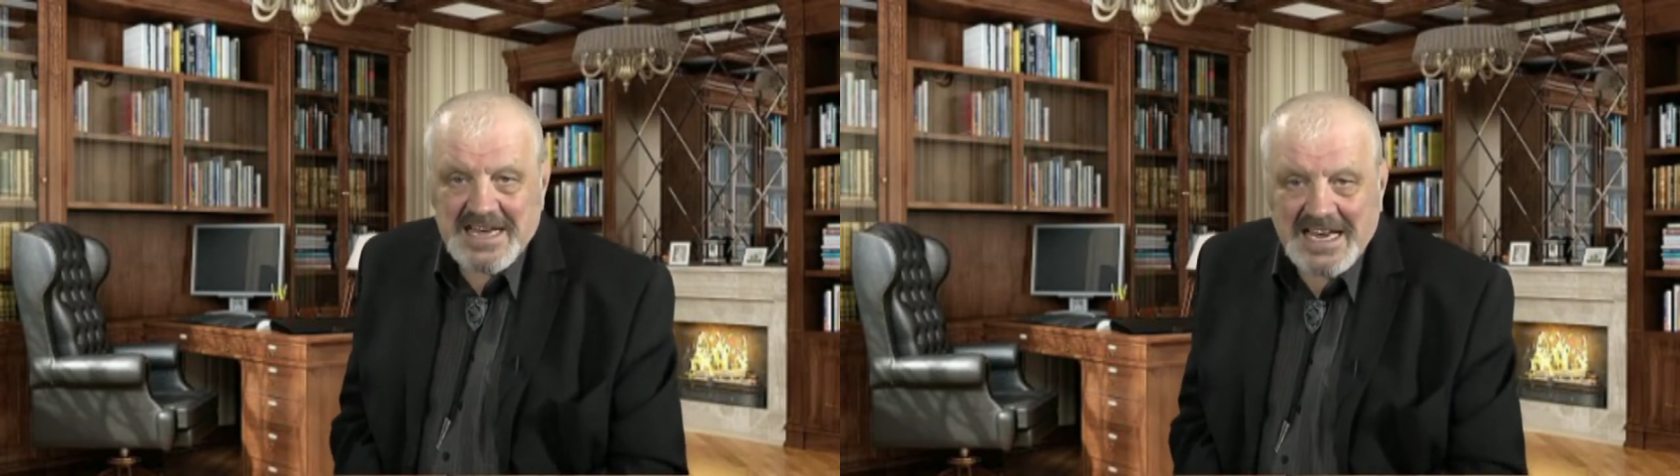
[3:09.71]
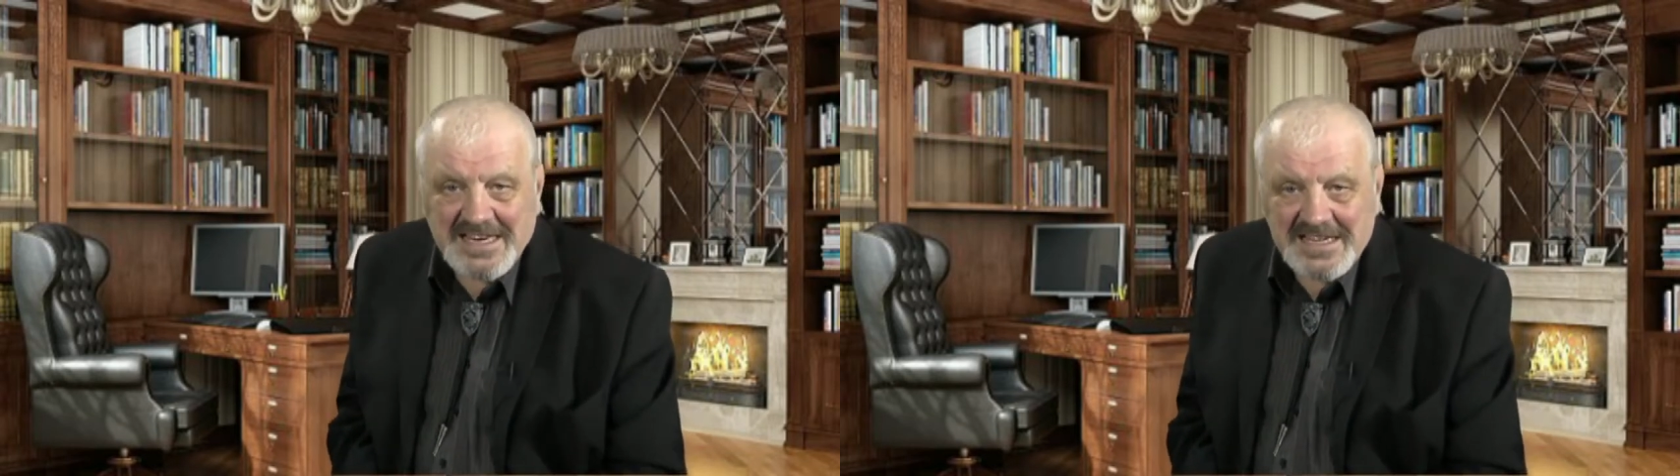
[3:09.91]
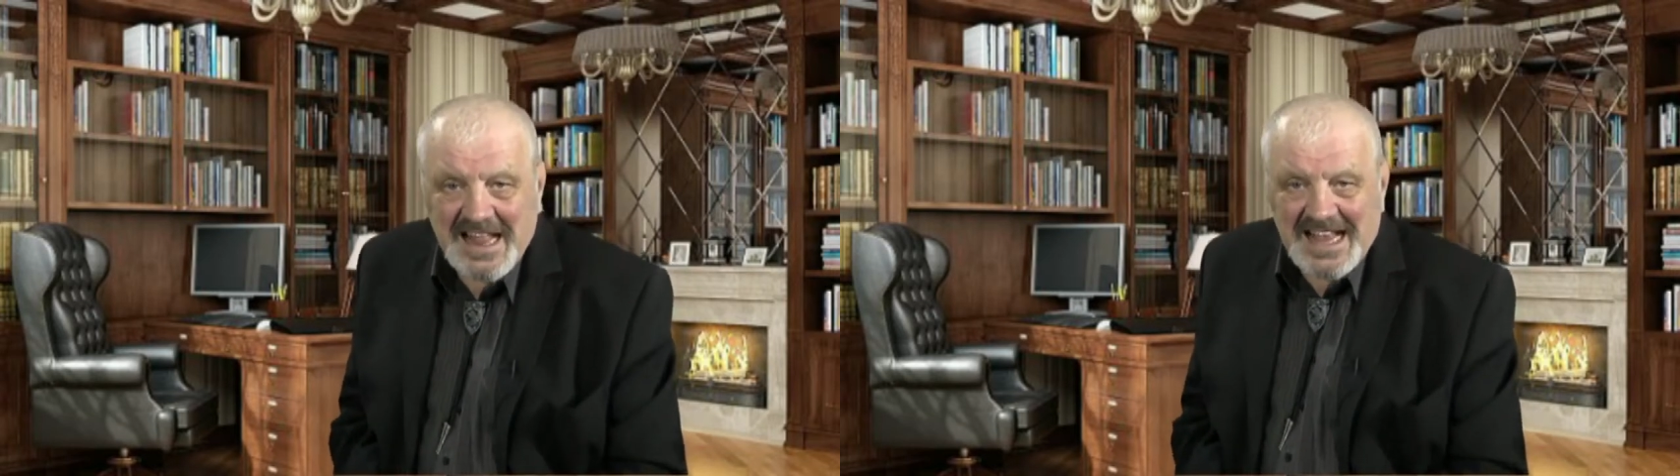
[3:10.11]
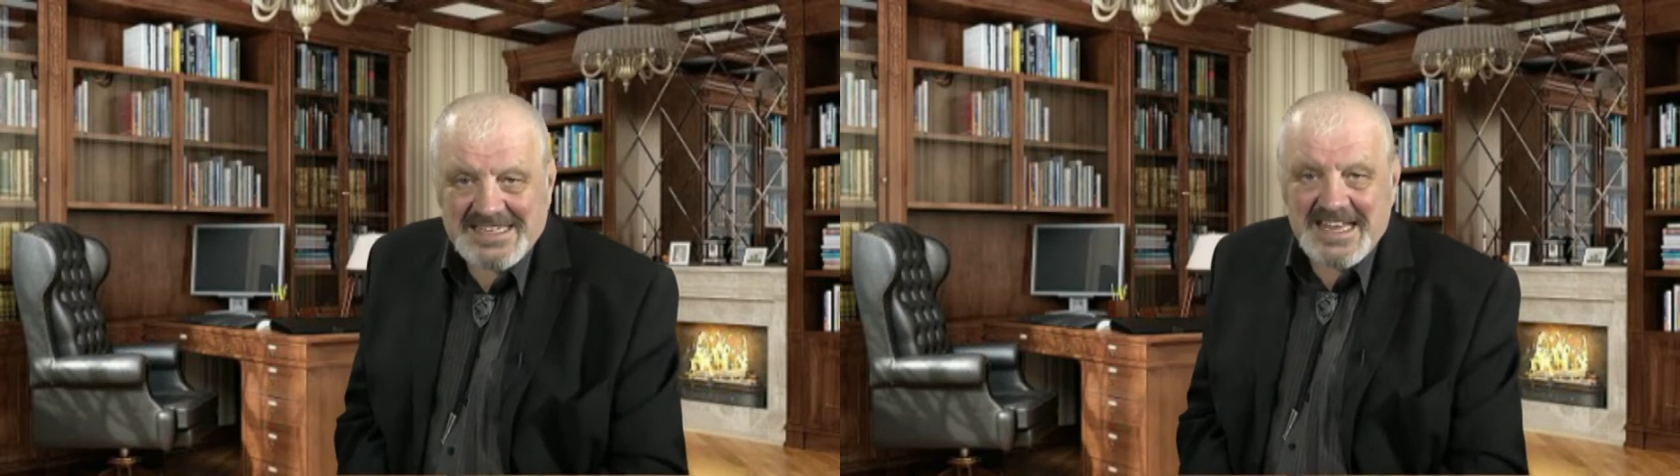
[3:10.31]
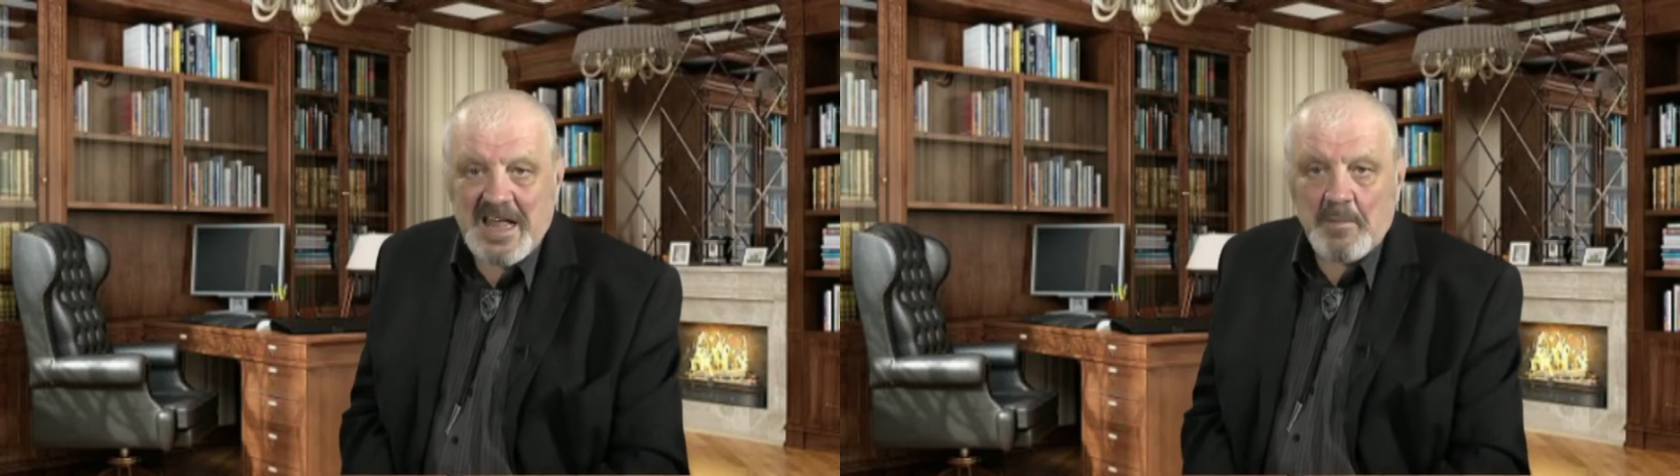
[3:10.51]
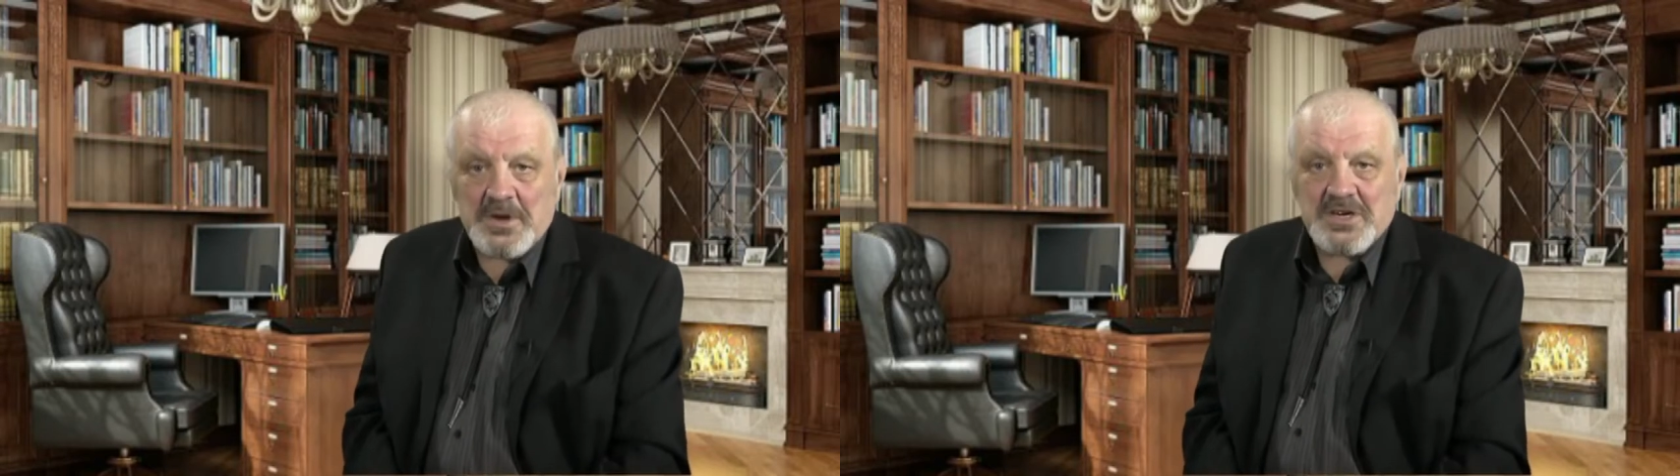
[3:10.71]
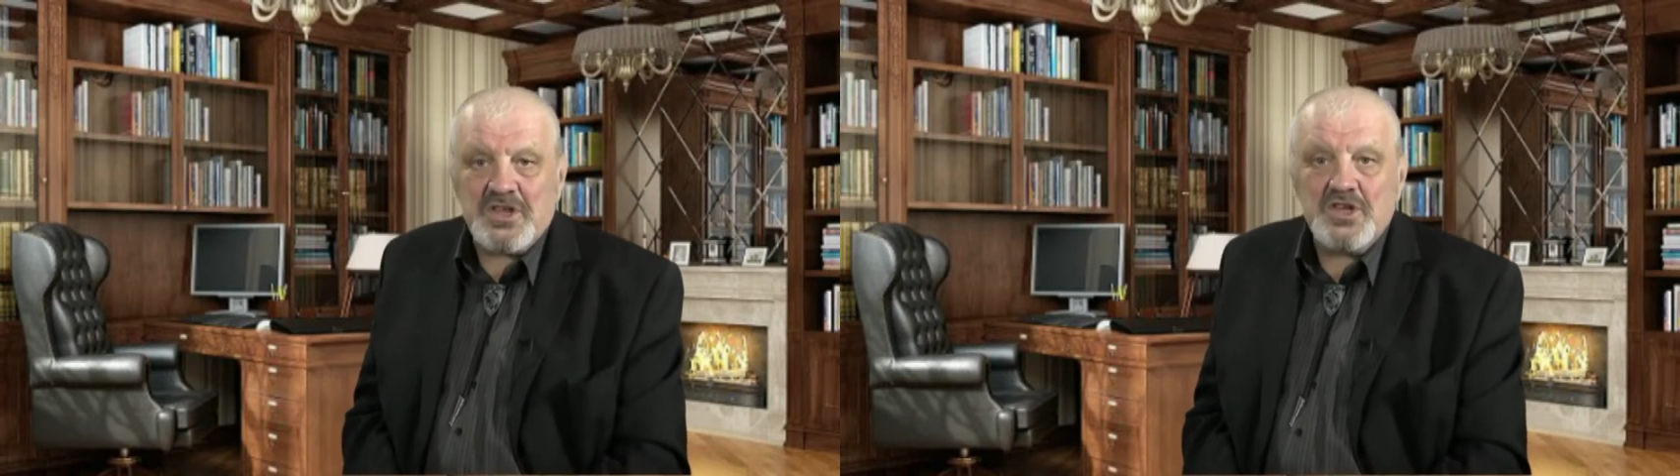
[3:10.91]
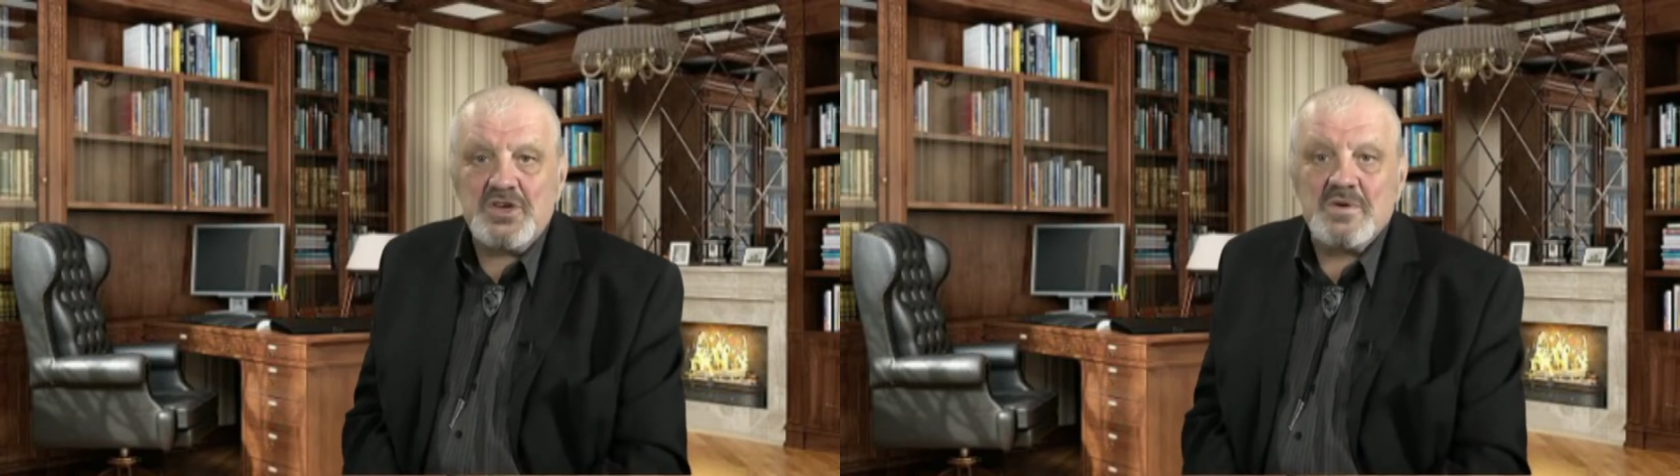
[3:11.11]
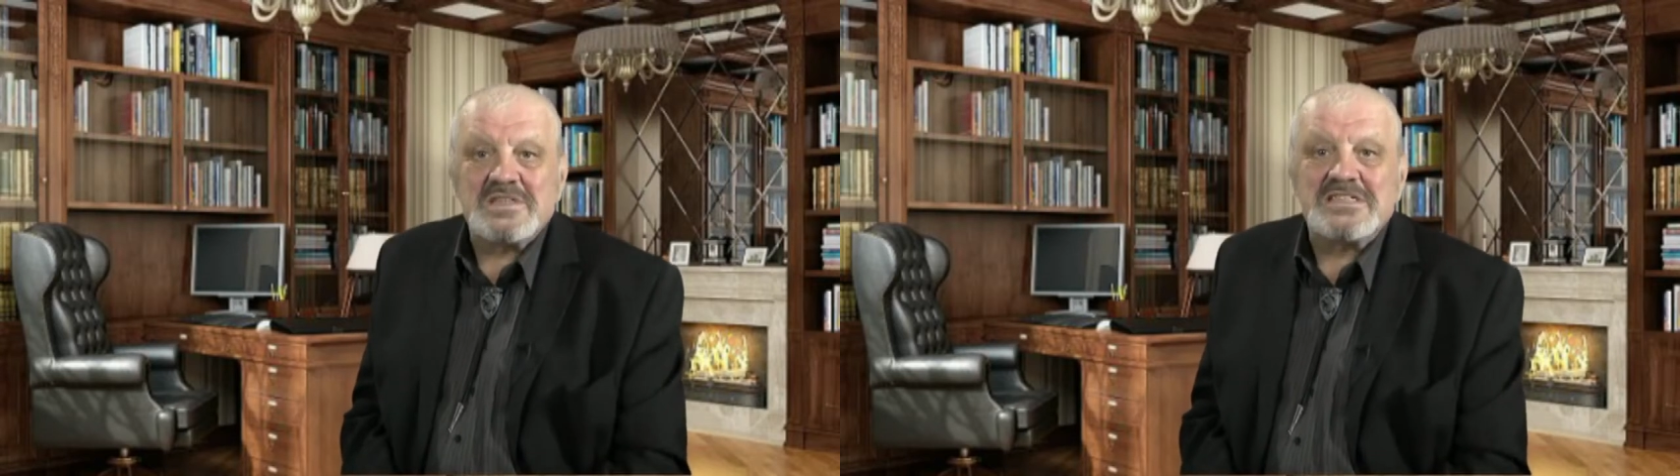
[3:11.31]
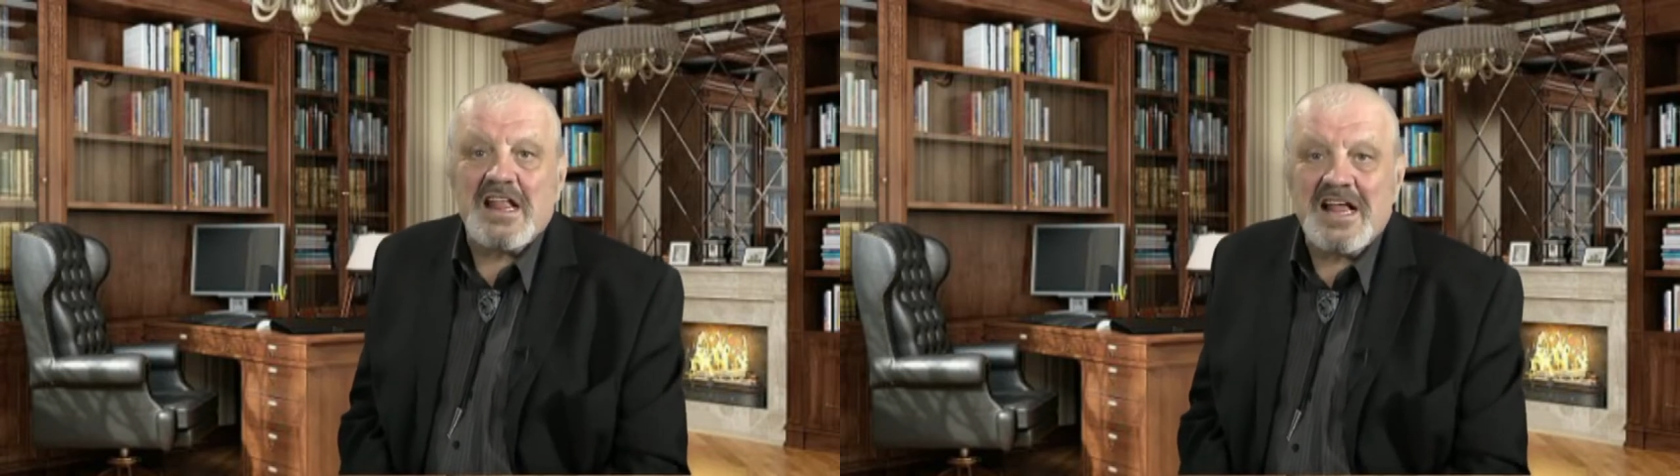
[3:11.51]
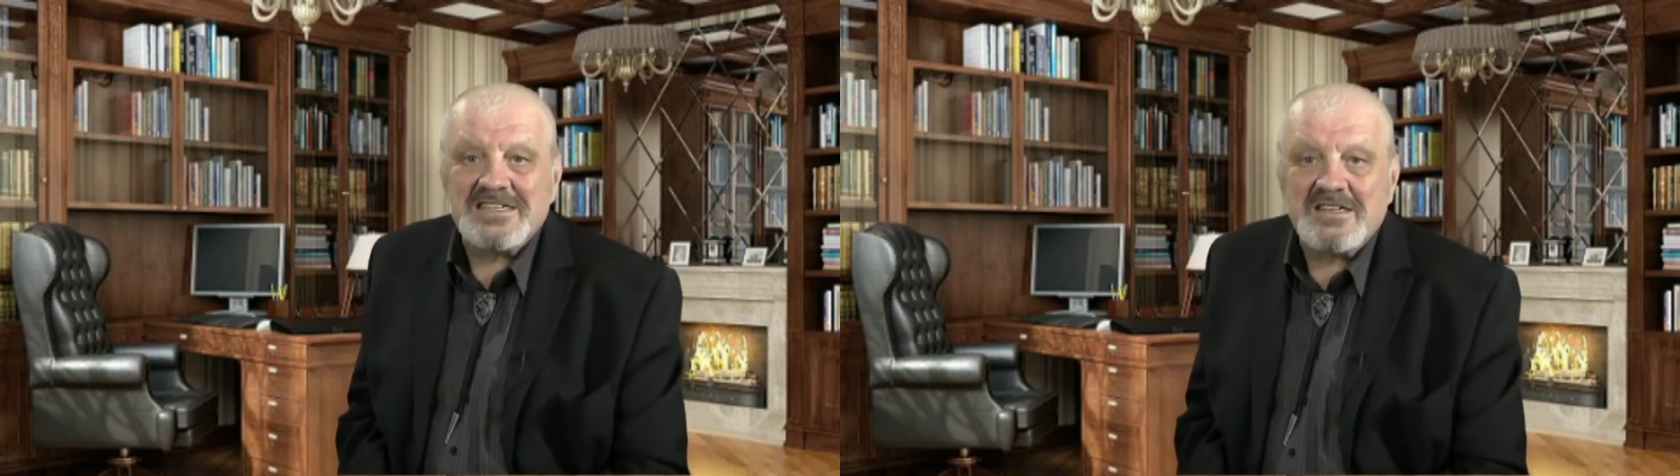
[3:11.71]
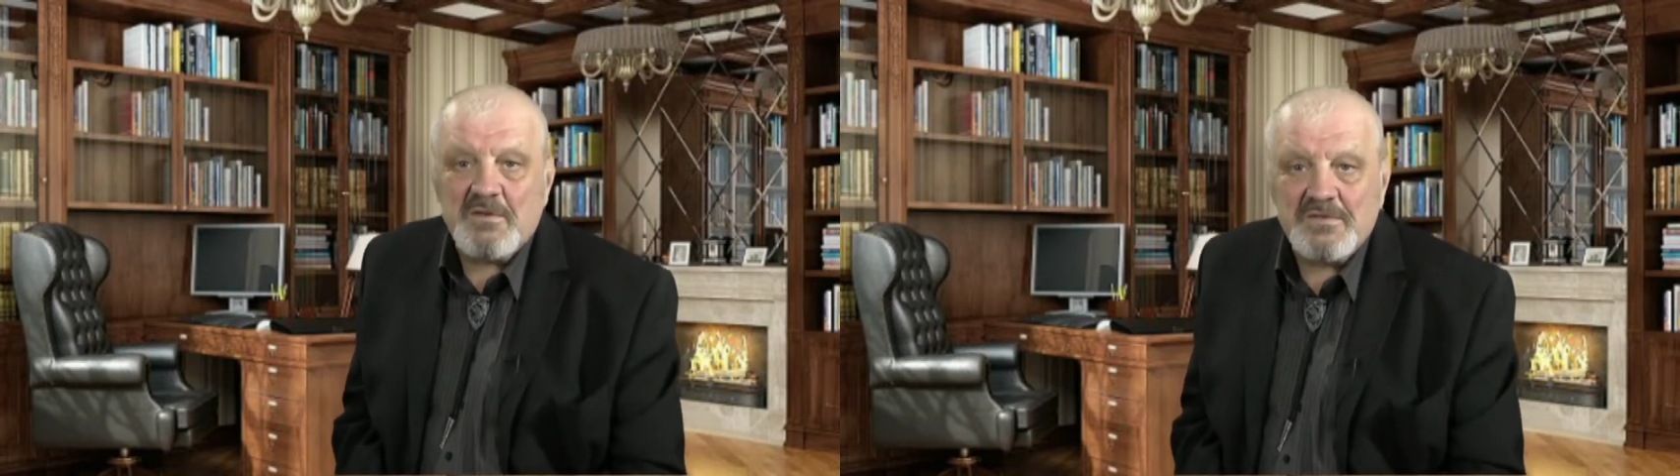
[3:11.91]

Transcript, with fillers: за один раз не напишет ничего страшного.